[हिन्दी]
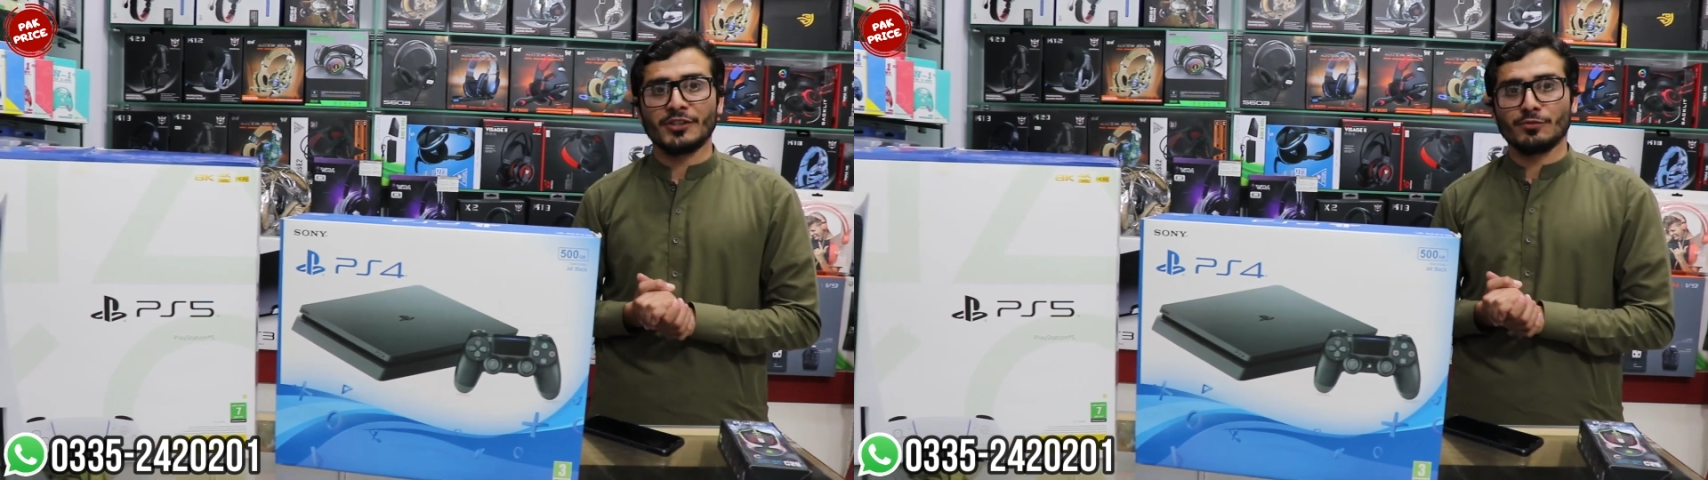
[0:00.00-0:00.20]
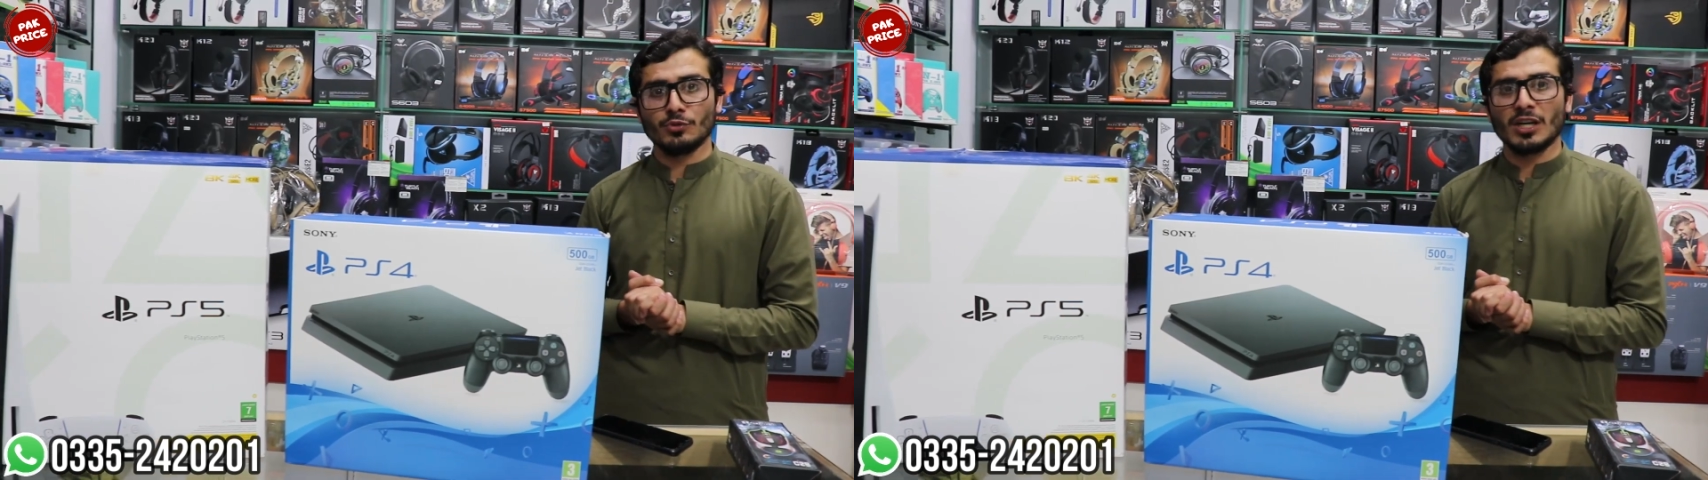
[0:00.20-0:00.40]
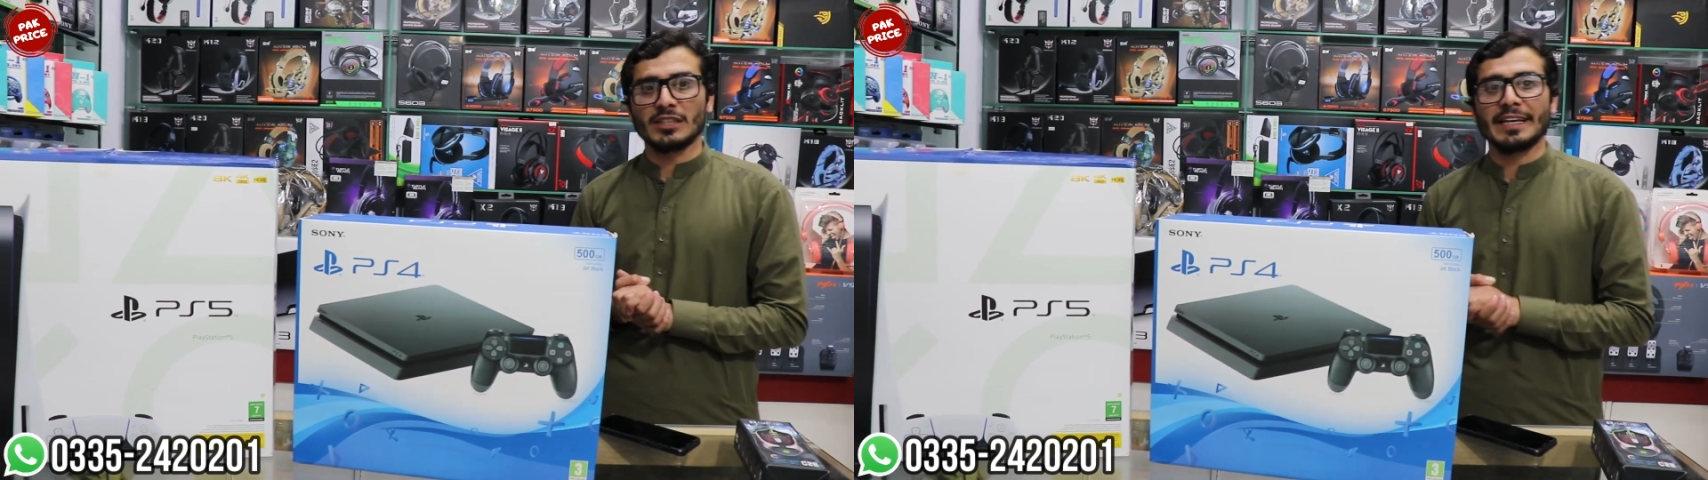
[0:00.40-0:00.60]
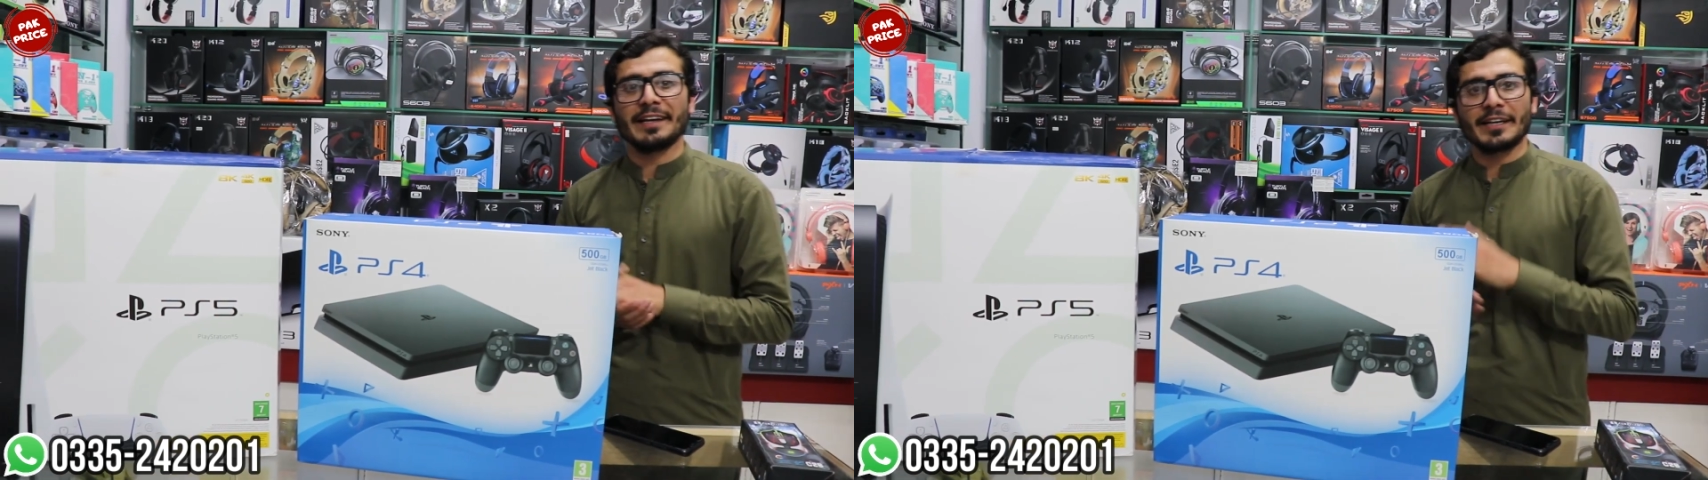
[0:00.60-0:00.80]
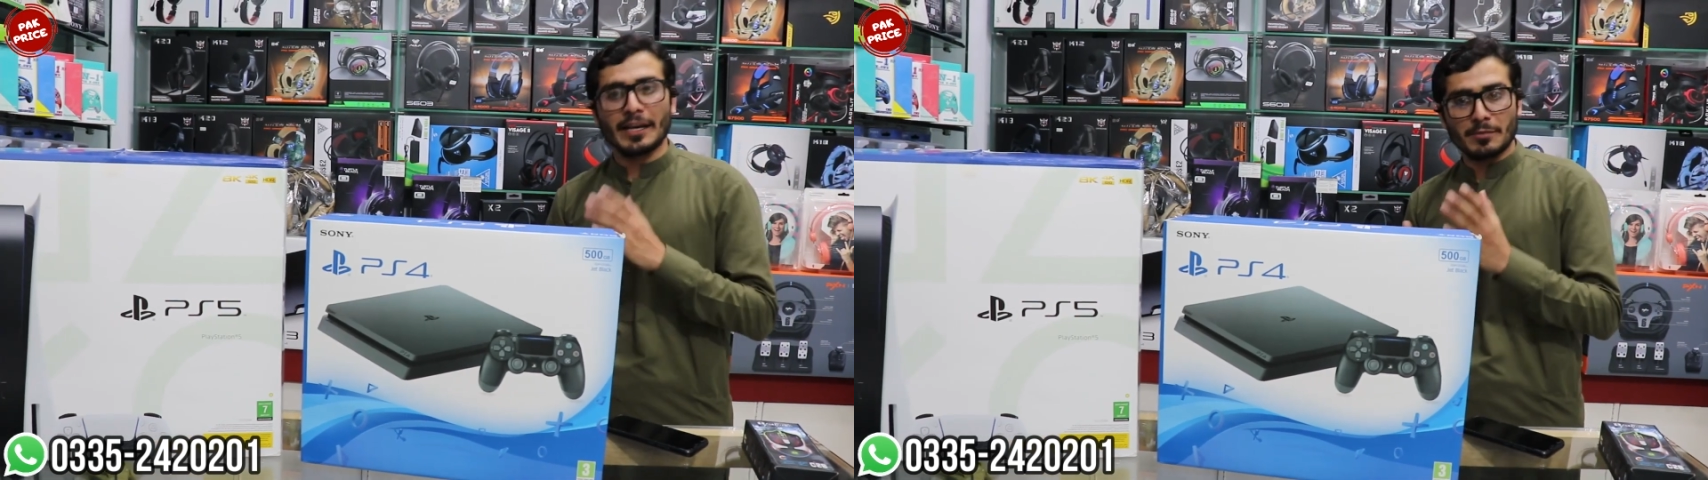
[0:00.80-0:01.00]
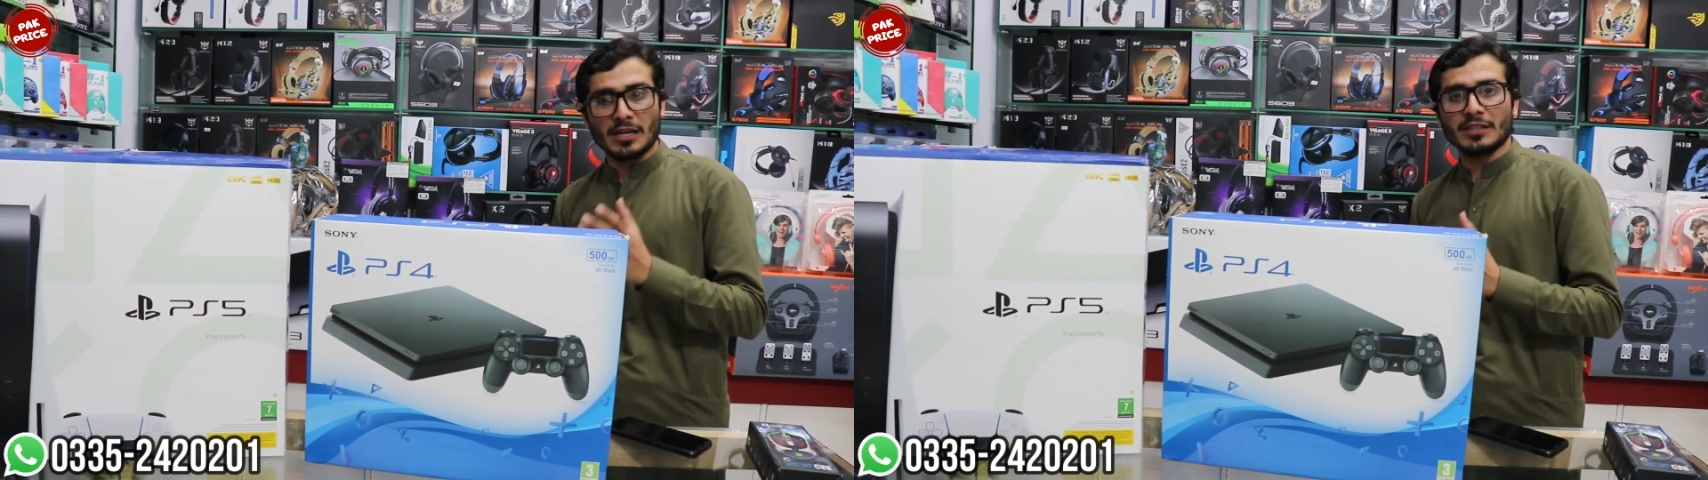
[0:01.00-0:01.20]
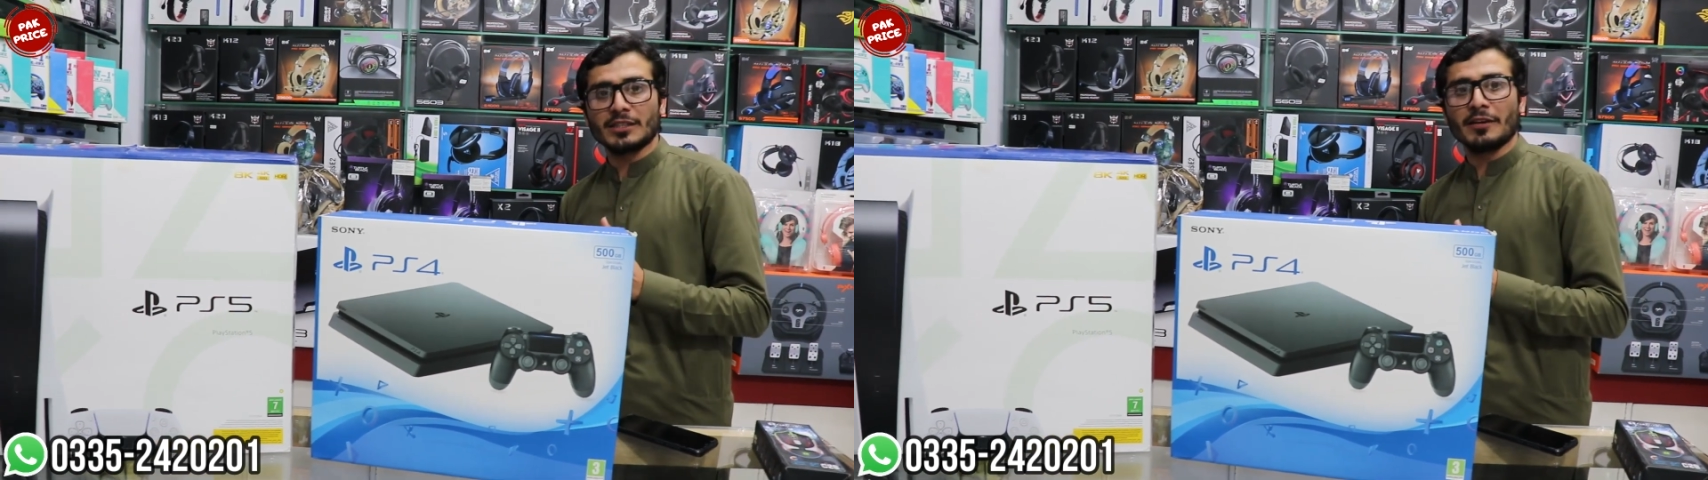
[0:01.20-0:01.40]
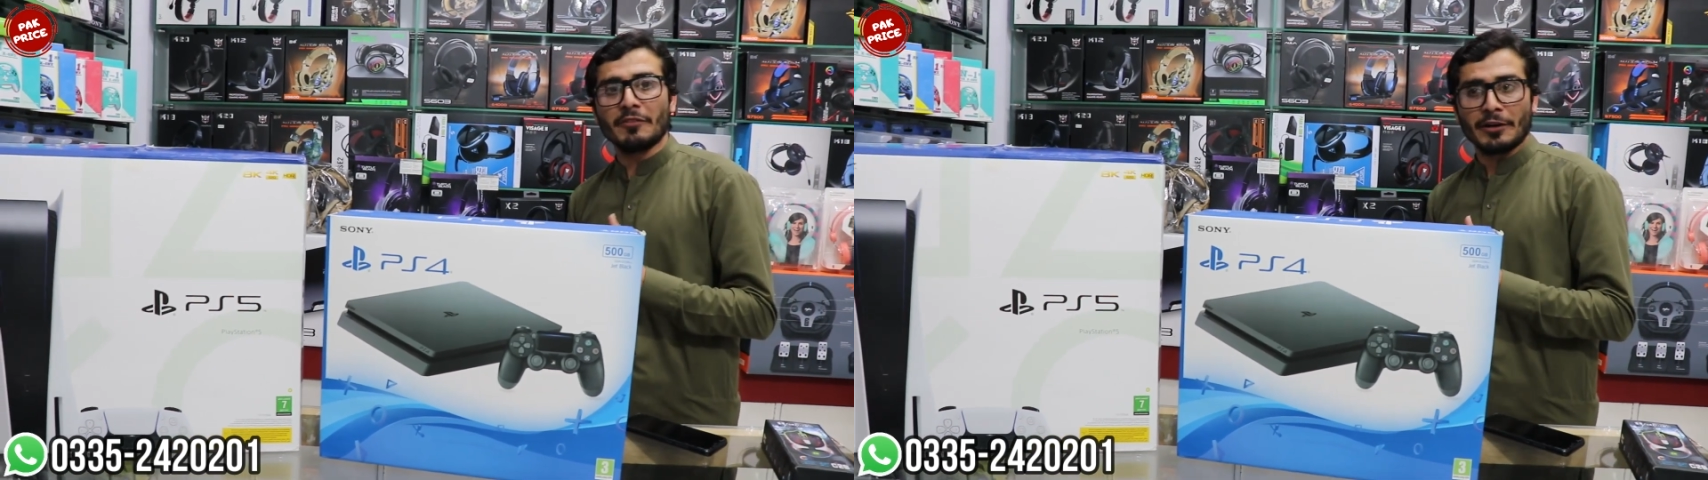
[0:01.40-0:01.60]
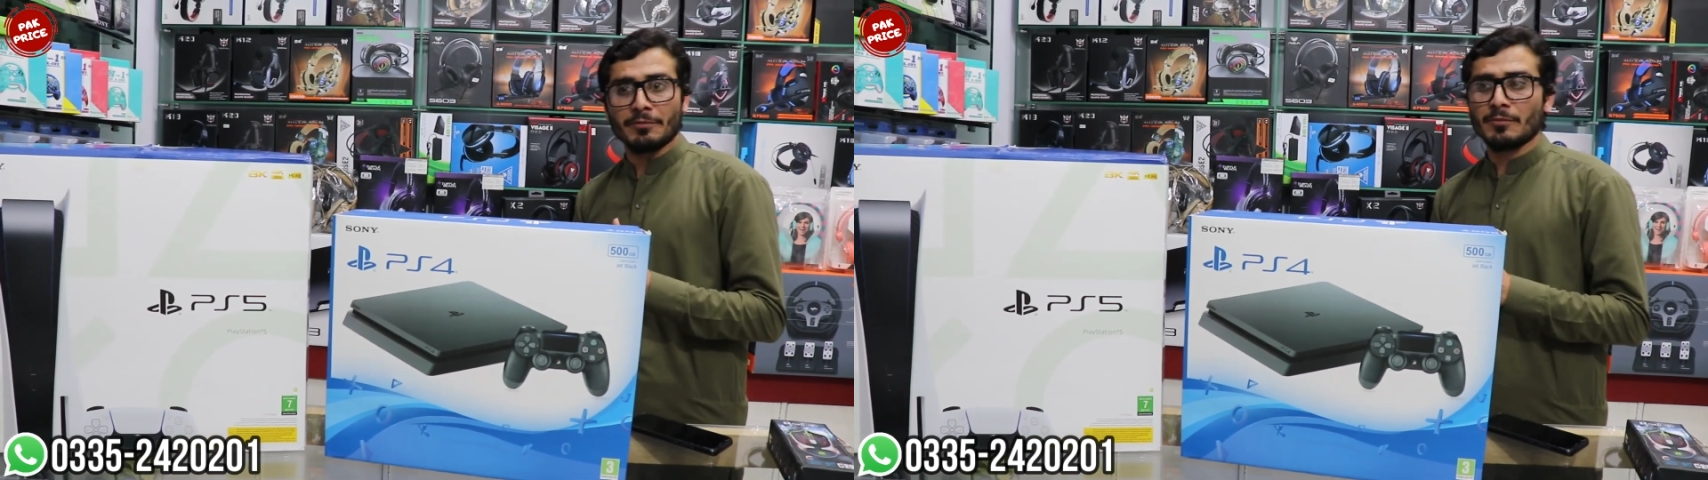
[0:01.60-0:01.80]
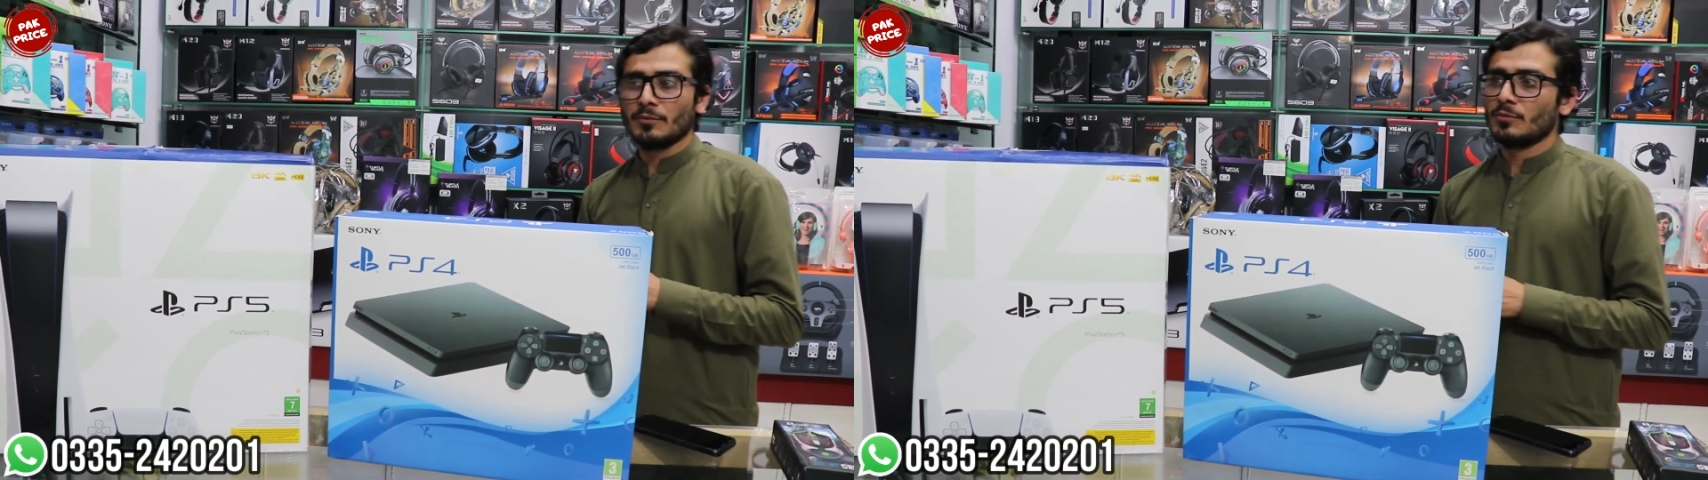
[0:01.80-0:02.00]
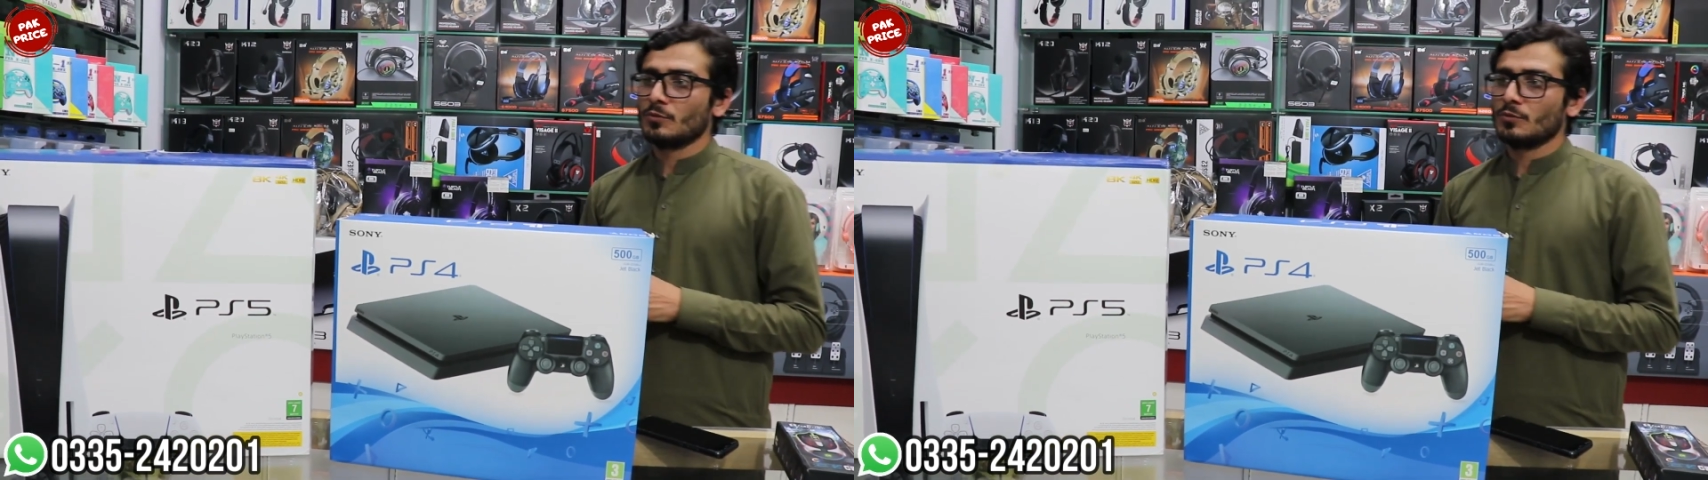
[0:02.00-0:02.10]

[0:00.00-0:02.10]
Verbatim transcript: हेडफोन आते हैं हाँ कैमरा आते हैं वेब